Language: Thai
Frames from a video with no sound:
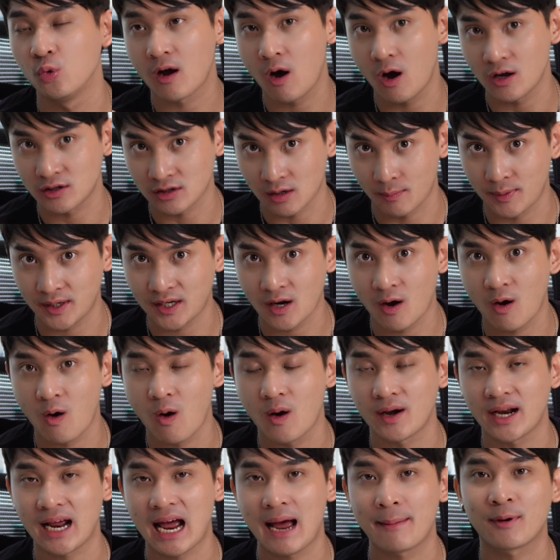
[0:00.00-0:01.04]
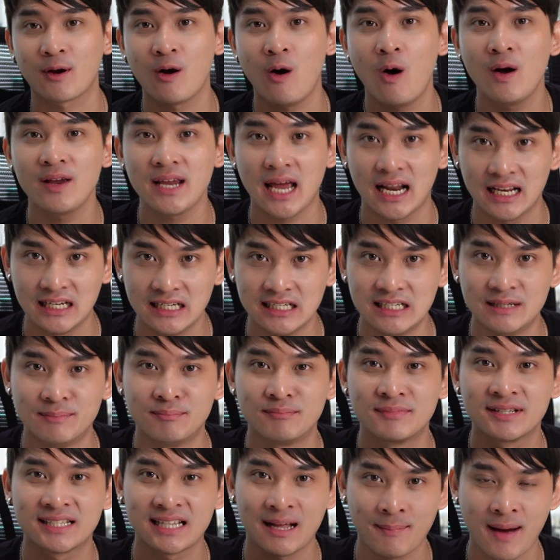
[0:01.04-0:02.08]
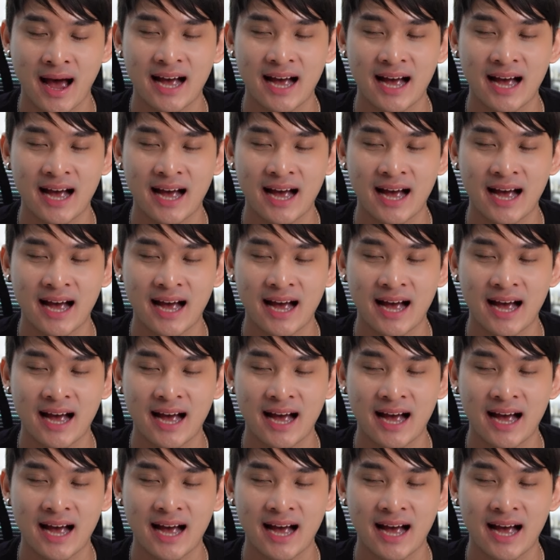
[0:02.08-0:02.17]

กสบทนะครับ ก็อย่าลืมส